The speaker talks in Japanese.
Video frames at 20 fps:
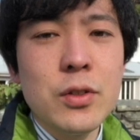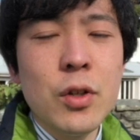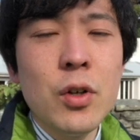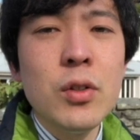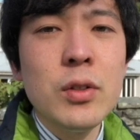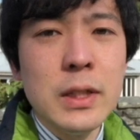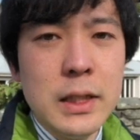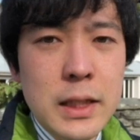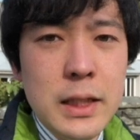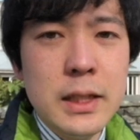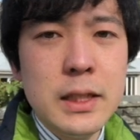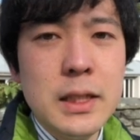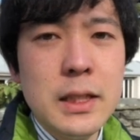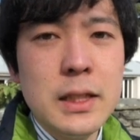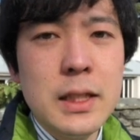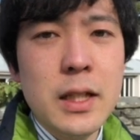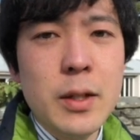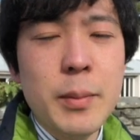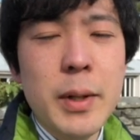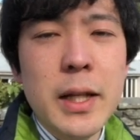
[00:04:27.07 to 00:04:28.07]
本に人
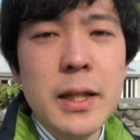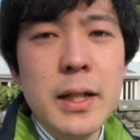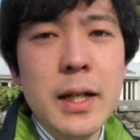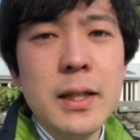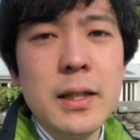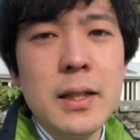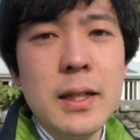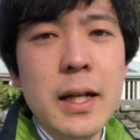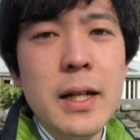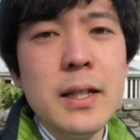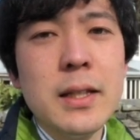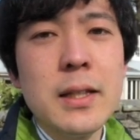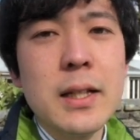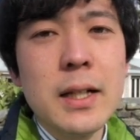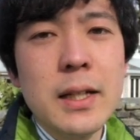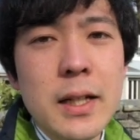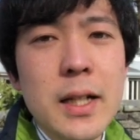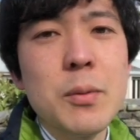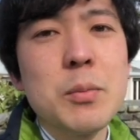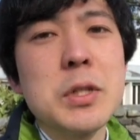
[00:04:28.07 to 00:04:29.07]
生でまだ出会ってない
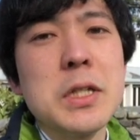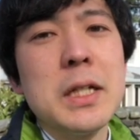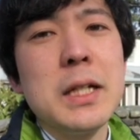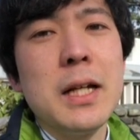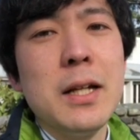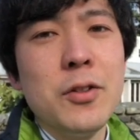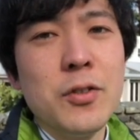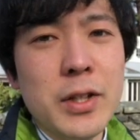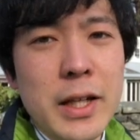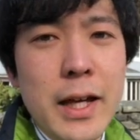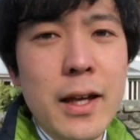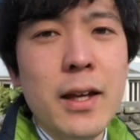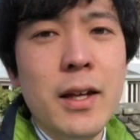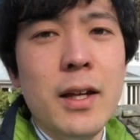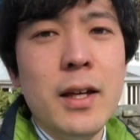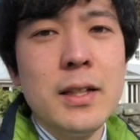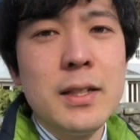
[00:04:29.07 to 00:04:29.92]
だけかもしれないので